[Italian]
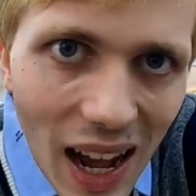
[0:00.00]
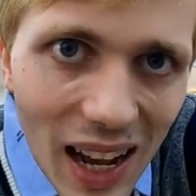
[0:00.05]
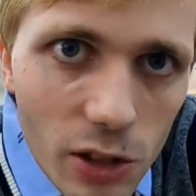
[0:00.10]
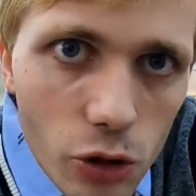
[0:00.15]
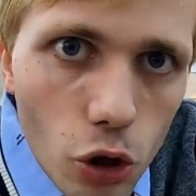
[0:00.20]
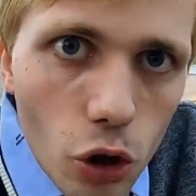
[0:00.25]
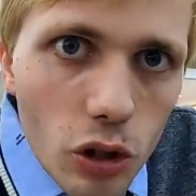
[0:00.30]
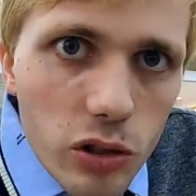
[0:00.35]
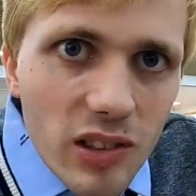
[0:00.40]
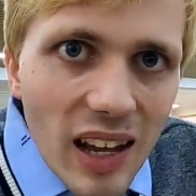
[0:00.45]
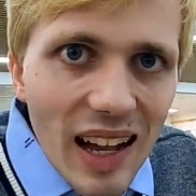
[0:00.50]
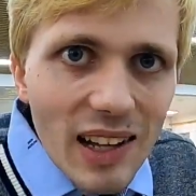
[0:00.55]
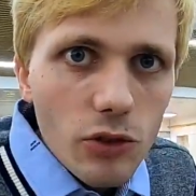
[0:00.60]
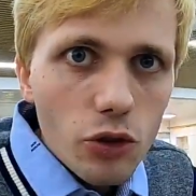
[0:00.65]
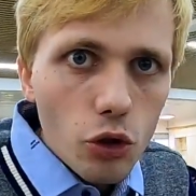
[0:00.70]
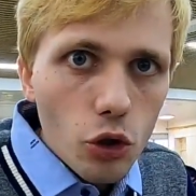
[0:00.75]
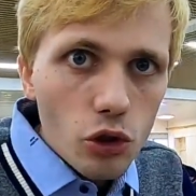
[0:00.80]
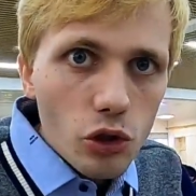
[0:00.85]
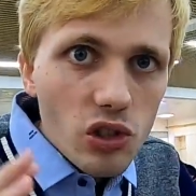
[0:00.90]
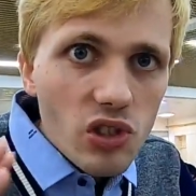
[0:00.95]
a
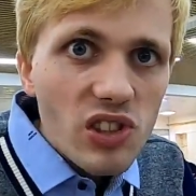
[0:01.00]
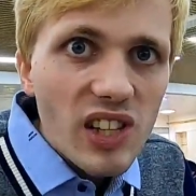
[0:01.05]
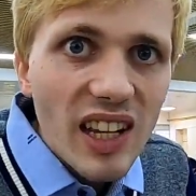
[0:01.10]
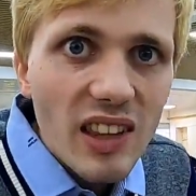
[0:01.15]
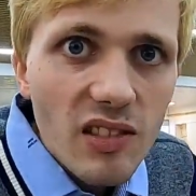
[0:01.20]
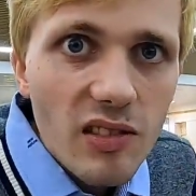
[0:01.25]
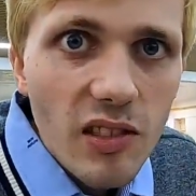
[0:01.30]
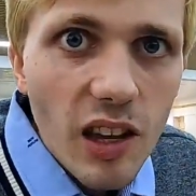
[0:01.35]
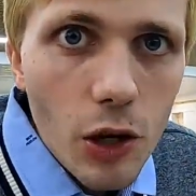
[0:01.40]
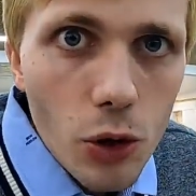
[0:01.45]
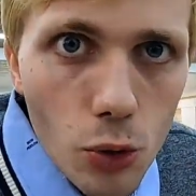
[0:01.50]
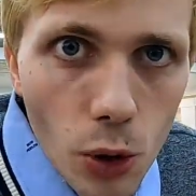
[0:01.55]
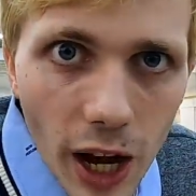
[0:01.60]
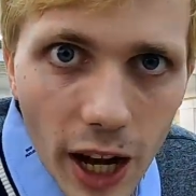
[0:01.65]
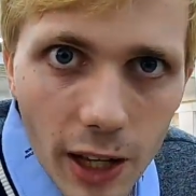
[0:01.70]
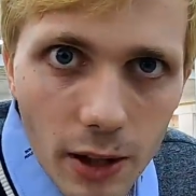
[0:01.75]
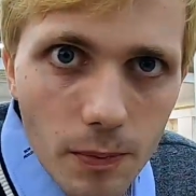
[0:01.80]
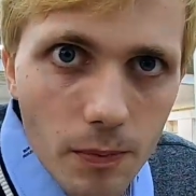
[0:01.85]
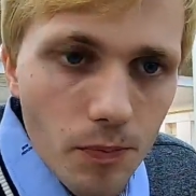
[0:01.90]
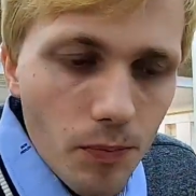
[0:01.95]
soltanto 7
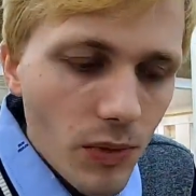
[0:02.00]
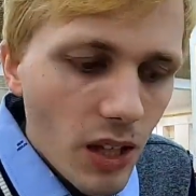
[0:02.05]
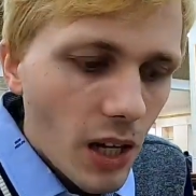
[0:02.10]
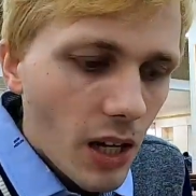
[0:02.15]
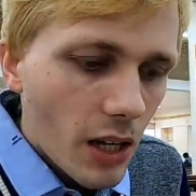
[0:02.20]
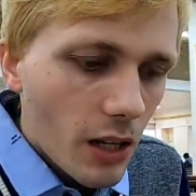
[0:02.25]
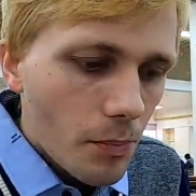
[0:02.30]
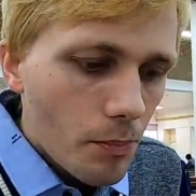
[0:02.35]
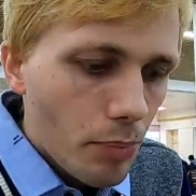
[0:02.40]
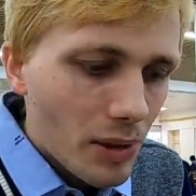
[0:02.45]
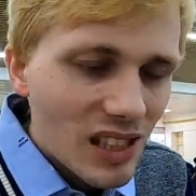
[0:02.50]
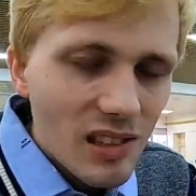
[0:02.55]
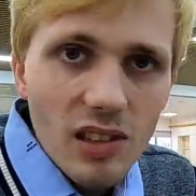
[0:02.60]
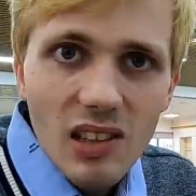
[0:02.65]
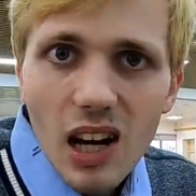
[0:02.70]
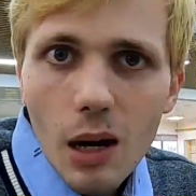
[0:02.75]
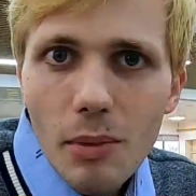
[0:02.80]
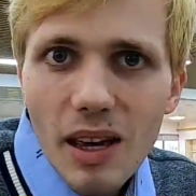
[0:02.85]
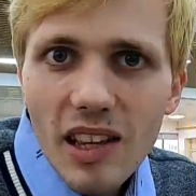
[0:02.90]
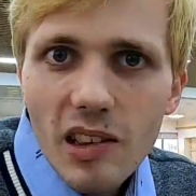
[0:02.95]
yuan
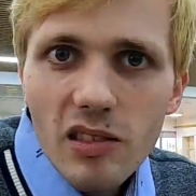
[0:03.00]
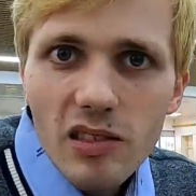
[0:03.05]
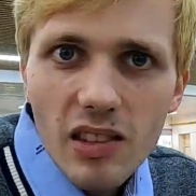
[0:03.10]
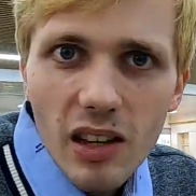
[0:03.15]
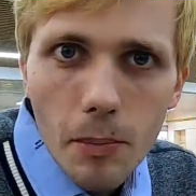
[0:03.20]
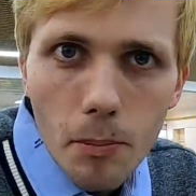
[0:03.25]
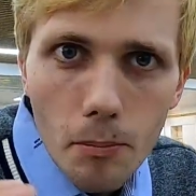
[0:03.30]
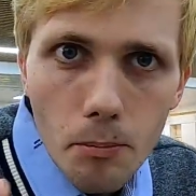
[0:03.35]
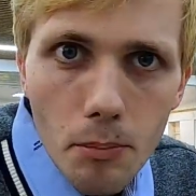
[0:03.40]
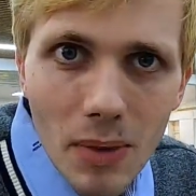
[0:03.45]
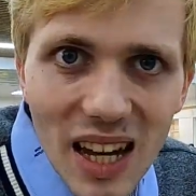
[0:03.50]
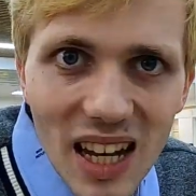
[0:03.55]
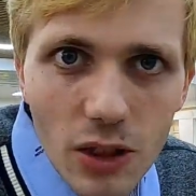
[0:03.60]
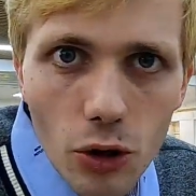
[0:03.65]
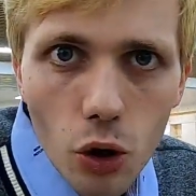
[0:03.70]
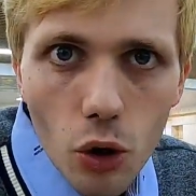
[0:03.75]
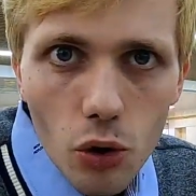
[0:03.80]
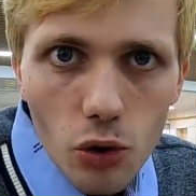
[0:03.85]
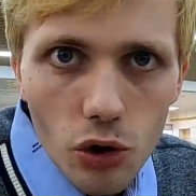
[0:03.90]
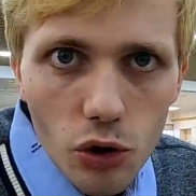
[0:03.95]
praticamente
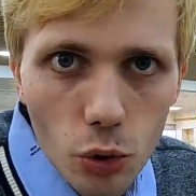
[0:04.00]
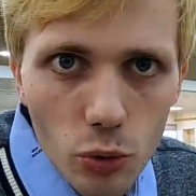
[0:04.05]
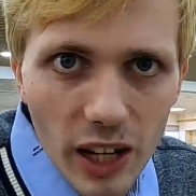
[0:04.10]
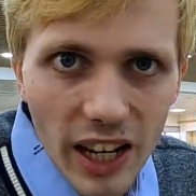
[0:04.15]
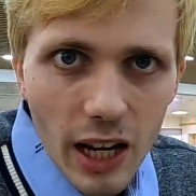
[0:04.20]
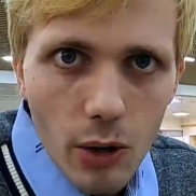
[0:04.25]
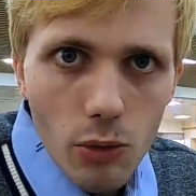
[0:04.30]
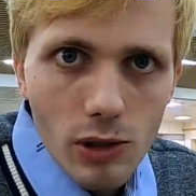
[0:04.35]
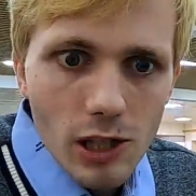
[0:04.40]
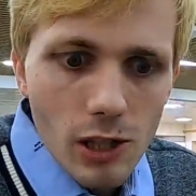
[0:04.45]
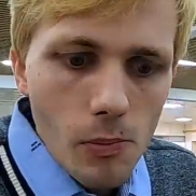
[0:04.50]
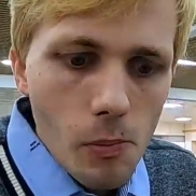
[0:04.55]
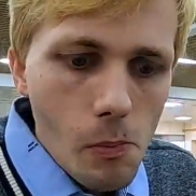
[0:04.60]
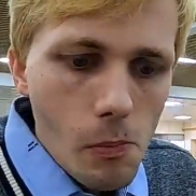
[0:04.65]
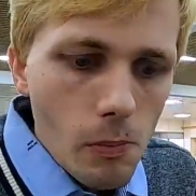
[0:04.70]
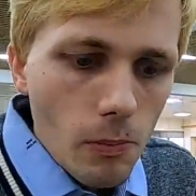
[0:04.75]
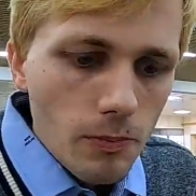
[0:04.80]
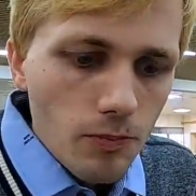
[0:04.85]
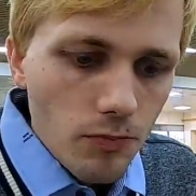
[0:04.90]
meno di un euro